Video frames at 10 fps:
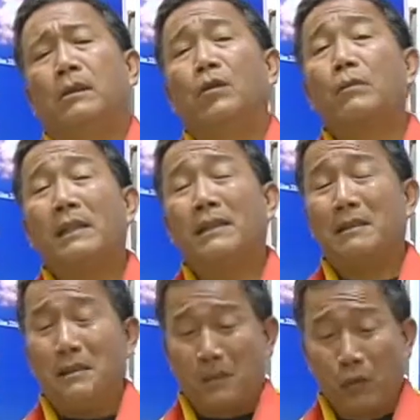tôi
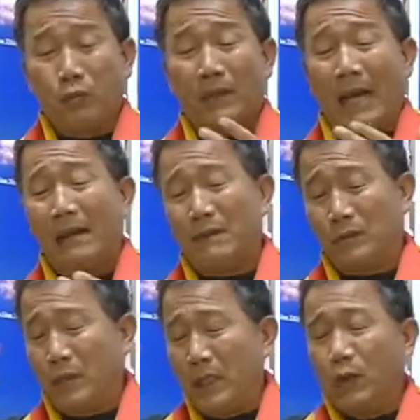mới hút thuốc lá mà
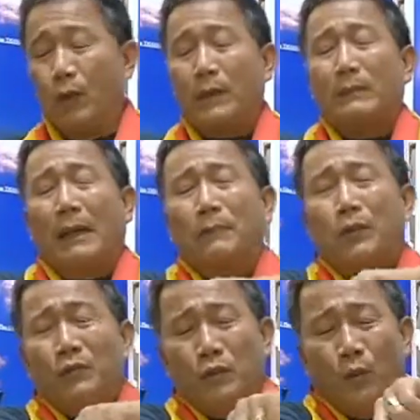tôi mới dụi chậm chậm
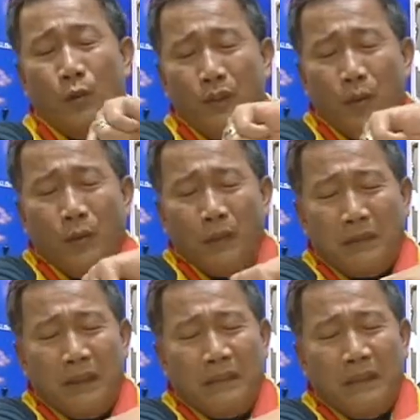vô dụi dụi từ
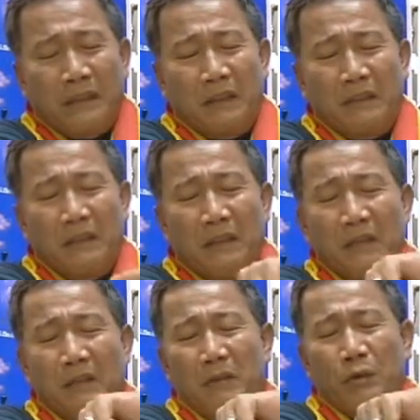từ từ dụi
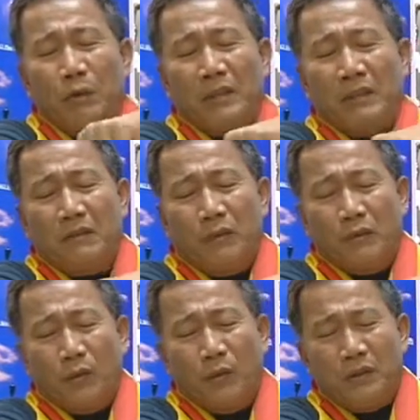dụi
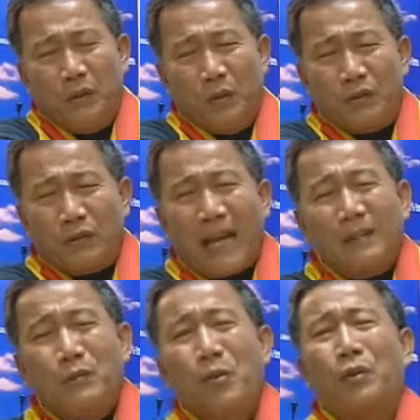dụi, dụi cho tắt
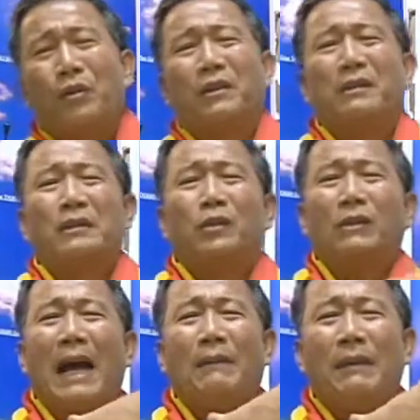điếu thuốc luôn vô
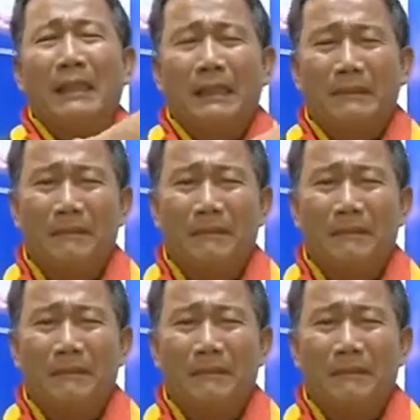tay mình đó